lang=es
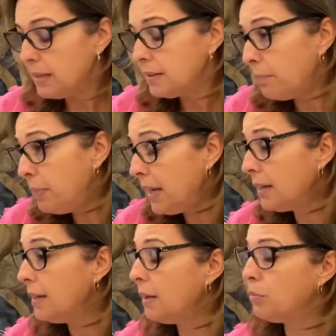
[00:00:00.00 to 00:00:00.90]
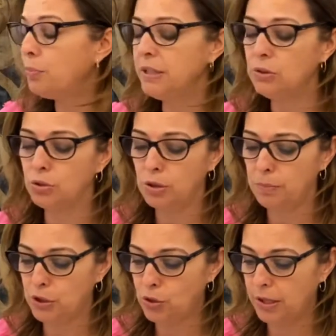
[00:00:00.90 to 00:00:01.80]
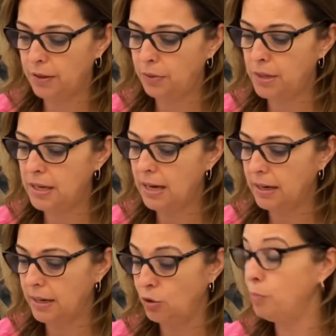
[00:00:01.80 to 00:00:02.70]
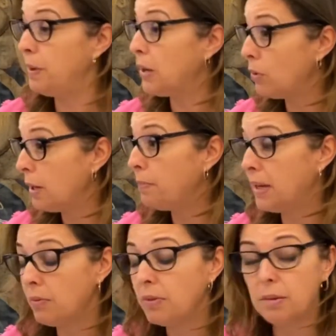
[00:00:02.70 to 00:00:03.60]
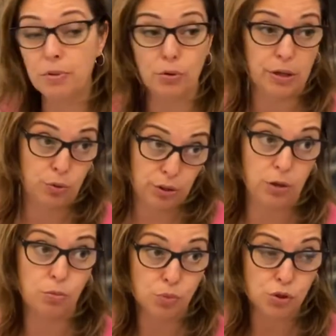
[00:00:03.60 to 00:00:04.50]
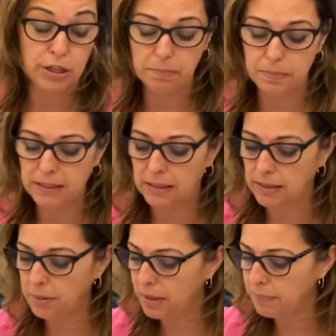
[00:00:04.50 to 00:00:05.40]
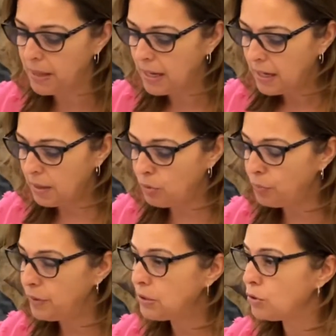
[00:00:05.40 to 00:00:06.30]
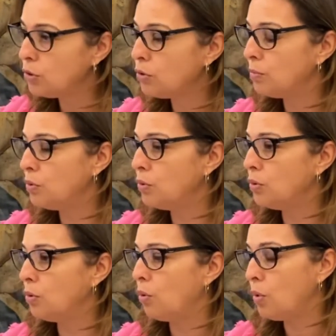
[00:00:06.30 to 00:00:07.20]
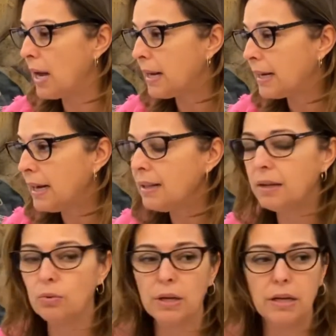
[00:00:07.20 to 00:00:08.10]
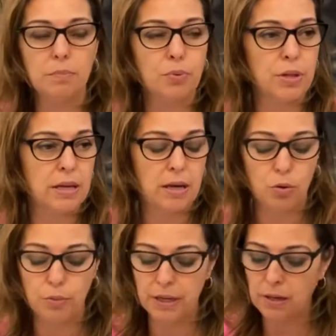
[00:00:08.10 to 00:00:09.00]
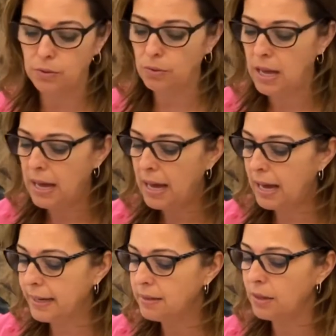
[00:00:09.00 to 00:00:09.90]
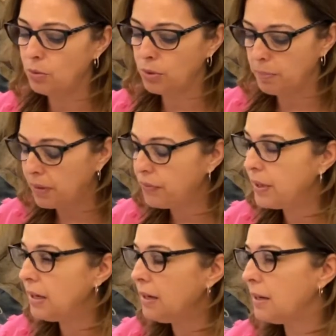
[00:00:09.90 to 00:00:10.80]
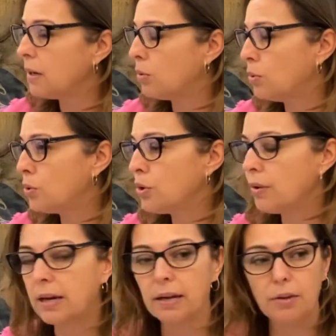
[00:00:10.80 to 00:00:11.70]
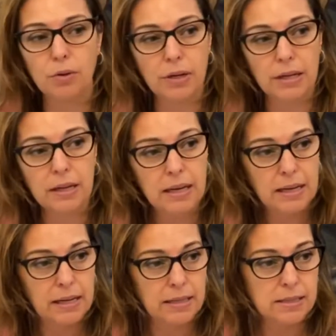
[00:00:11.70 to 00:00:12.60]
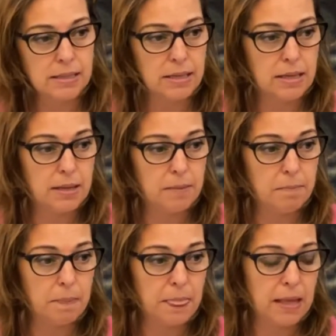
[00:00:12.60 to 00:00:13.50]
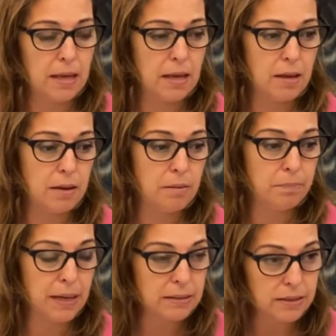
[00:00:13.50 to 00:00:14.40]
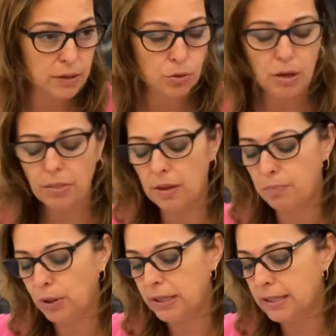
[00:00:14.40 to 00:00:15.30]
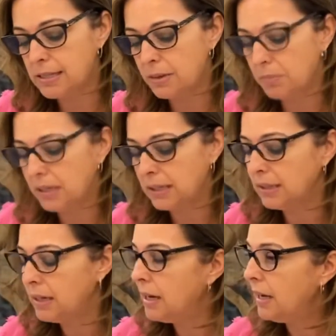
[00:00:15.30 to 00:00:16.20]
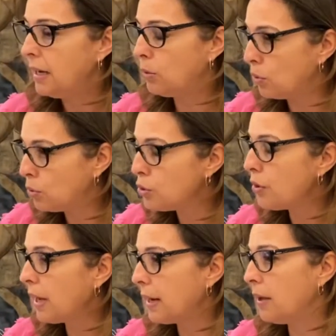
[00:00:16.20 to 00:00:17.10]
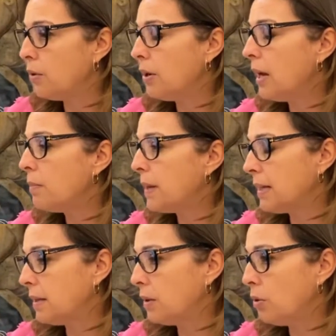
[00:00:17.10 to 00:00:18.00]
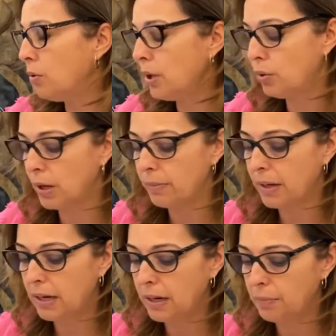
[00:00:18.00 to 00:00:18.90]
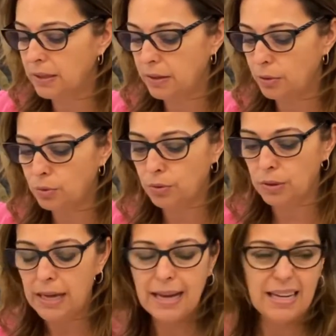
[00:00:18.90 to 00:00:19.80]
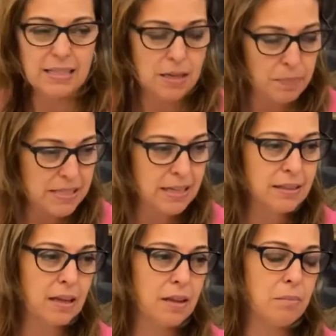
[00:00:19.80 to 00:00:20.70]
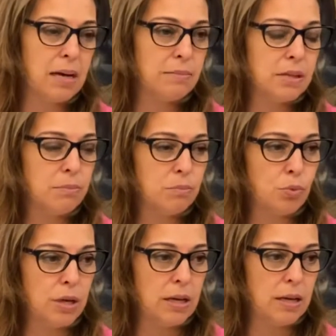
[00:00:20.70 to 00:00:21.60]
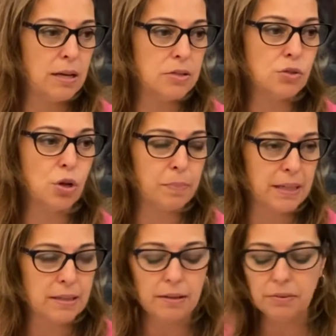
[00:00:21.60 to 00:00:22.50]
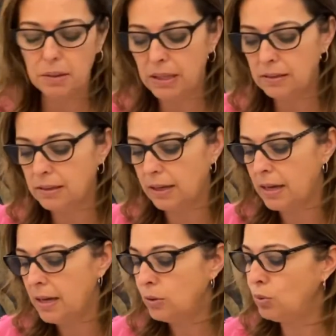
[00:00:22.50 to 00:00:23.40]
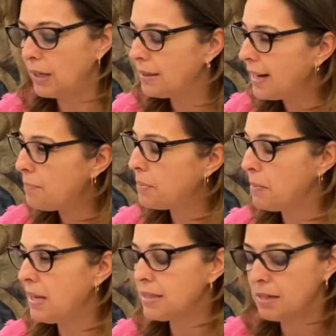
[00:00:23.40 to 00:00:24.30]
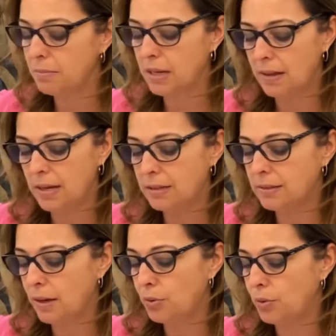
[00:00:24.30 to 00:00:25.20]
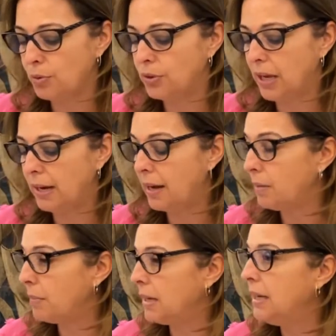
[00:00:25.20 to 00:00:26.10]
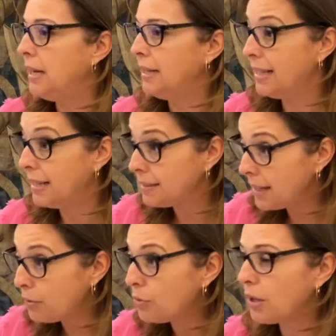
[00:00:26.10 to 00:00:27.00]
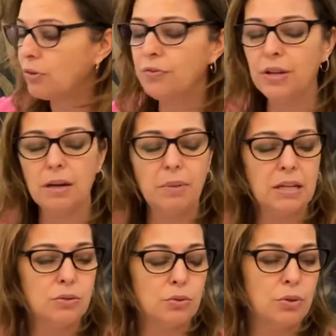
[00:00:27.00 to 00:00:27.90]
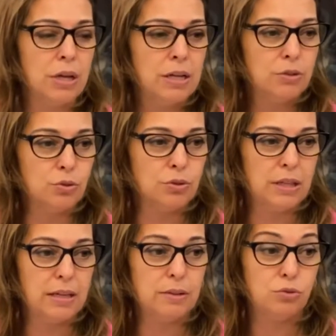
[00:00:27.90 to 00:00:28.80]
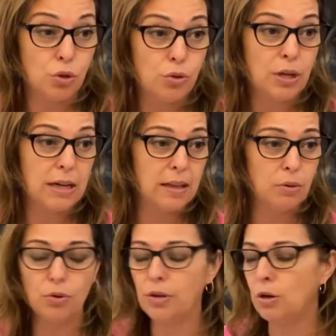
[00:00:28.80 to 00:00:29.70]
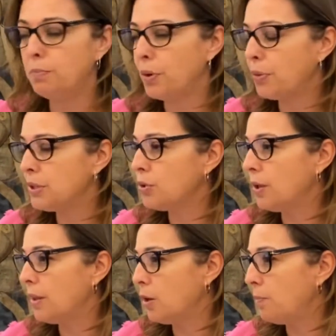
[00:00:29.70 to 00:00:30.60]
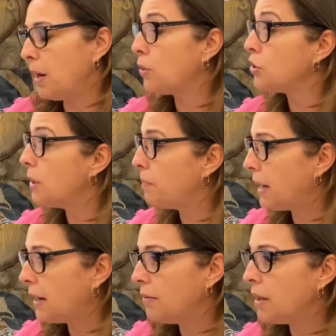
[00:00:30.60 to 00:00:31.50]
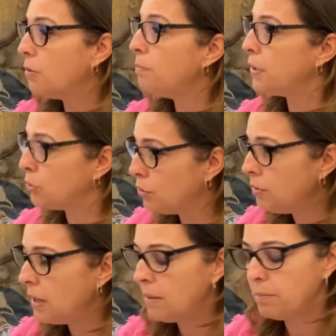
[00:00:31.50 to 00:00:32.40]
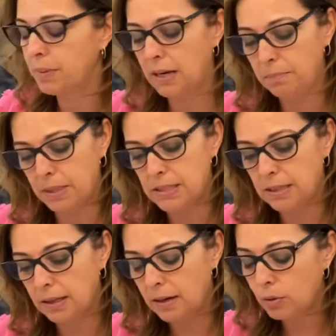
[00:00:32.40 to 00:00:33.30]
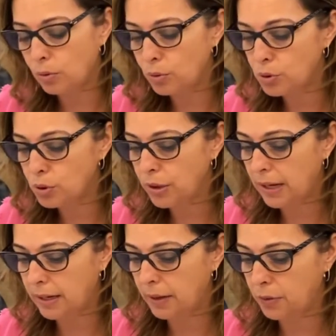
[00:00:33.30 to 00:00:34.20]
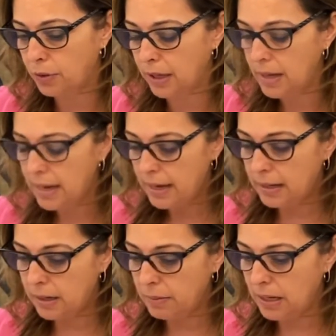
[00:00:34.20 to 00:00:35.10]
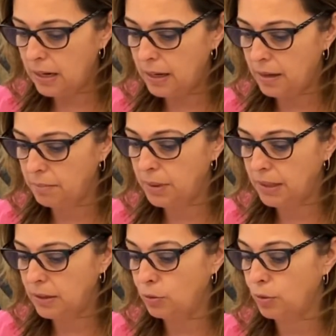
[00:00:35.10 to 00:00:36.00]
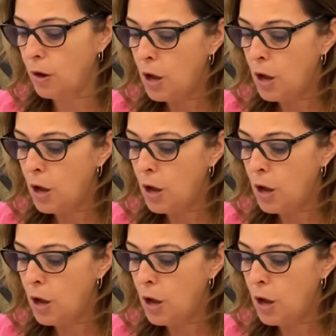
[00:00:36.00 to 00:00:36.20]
también hemos visto, y por eso les decía que no pierdo la esperanza, pero que no tengo muchas expectativas, hemos visto cómo un alcalde y un equipo de gobierno han estado de perfil en el concurso de acreedores que se mm, eh, planteó hace poquitas semanas, el concurso de acreedores al Parque Tecnológico Rabanales 21, que se presenta además muy sorprendentemente durante la primera semana del estado de alarma, del estado de confinamiento, donde todo y cada uno de los procesos y de los plazos se paralizaron, pero no para presentar el concurso de acreedores en Rabanales 21.